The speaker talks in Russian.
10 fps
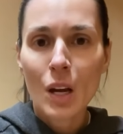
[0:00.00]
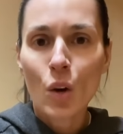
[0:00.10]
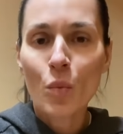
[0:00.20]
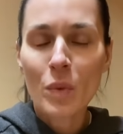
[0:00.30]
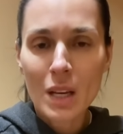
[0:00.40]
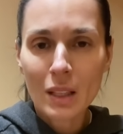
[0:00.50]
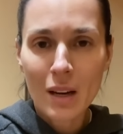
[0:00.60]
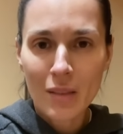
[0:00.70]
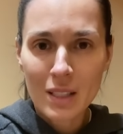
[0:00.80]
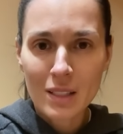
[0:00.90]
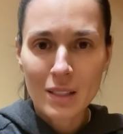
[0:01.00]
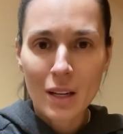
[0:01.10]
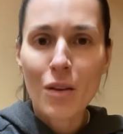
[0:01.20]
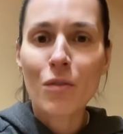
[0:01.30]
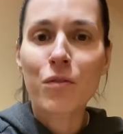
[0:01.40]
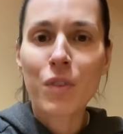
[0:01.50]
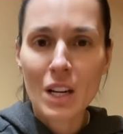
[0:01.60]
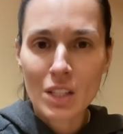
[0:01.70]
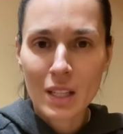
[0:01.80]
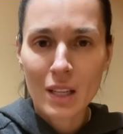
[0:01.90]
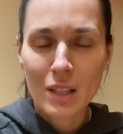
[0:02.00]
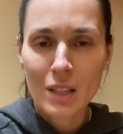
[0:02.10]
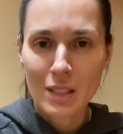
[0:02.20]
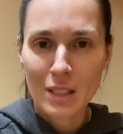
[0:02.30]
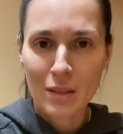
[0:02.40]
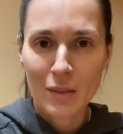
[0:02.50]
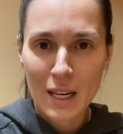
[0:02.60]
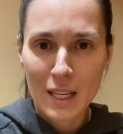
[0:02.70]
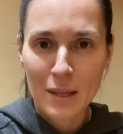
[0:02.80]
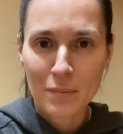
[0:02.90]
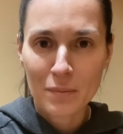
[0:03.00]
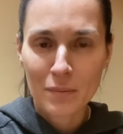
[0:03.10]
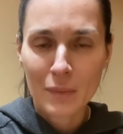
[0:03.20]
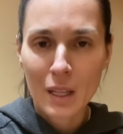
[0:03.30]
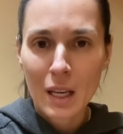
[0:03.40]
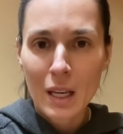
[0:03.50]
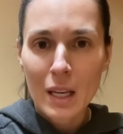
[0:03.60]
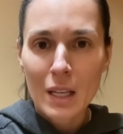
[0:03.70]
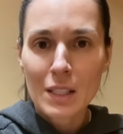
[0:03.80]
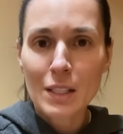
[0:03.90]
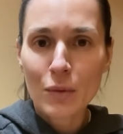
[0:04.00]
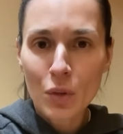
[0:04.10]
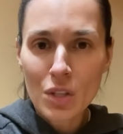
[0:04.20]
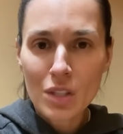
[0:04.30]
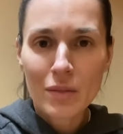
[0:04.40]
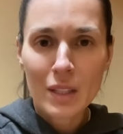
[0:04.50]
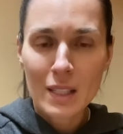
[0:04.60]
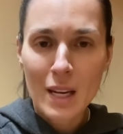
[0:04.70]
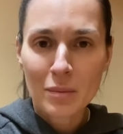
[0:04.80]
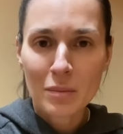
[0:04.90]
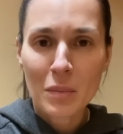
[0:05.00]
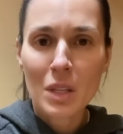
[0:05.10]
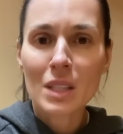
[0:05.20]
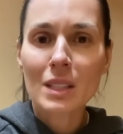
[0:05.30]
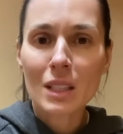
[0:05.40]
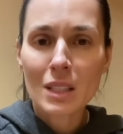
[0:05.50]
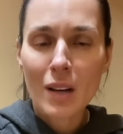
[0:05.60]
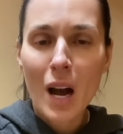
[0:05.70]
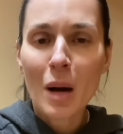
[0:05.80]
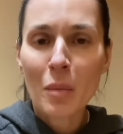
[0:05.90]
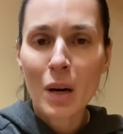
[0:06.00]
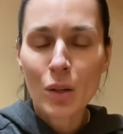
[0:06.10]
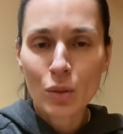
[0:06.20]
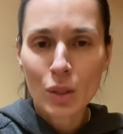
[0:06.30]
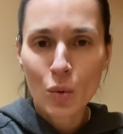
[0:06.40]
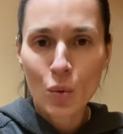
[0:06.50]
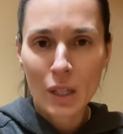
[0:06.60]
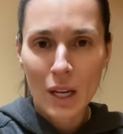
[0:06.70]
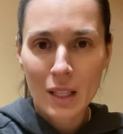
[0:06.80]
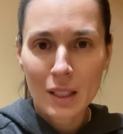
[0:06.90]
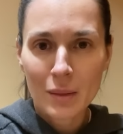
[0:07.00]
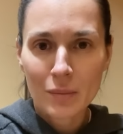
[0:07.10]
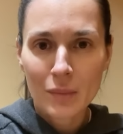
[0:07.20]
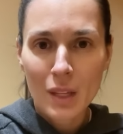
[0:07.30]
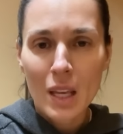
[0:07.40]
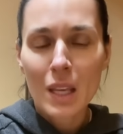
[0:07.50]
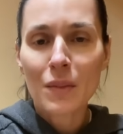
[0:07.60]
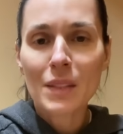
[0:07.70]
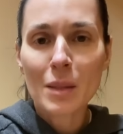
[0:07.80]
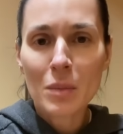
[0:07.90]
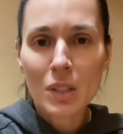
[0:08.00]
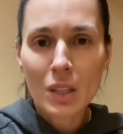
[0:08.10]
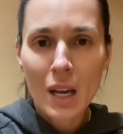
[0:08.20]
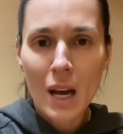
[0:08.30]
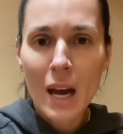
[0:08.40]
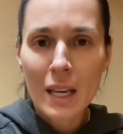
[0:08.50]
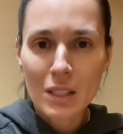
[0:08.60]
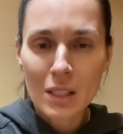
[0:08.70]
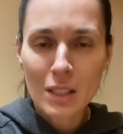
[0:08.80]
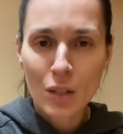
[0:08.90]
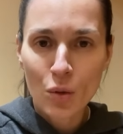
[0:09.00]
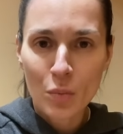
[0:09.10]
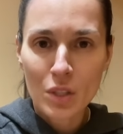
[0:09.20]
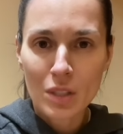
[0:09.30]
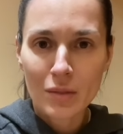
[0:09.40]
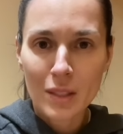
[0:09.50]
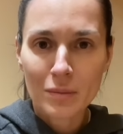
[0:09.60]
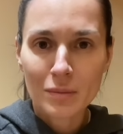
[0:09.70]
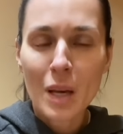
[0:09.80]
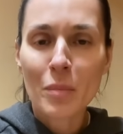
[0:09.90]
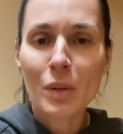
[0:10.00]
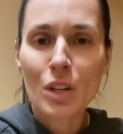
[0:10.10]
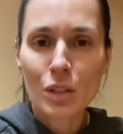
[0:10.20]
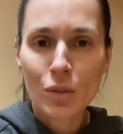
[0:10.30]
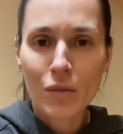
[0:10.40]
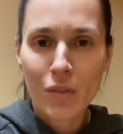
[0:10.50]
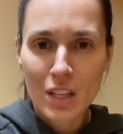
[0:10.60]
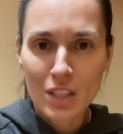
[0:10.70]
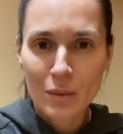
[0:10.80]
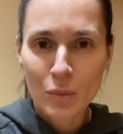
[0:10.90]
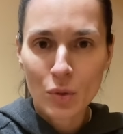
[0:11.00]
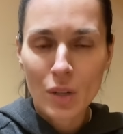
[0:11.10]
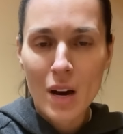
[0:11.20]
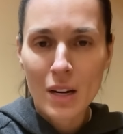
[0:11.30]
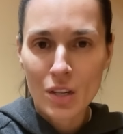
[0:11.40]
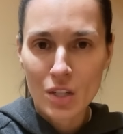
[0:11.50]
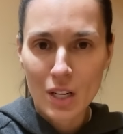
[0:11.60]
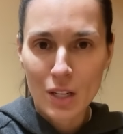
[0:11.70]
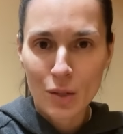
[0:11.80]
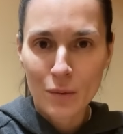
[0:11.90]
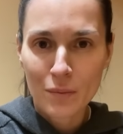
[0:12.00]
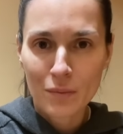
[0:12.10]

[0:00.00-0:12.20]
У меня для вас важное заявление. С сегодняшнего дня Министерство обороны Украины и Всемирное IT-сообщество – пришло к важному решению.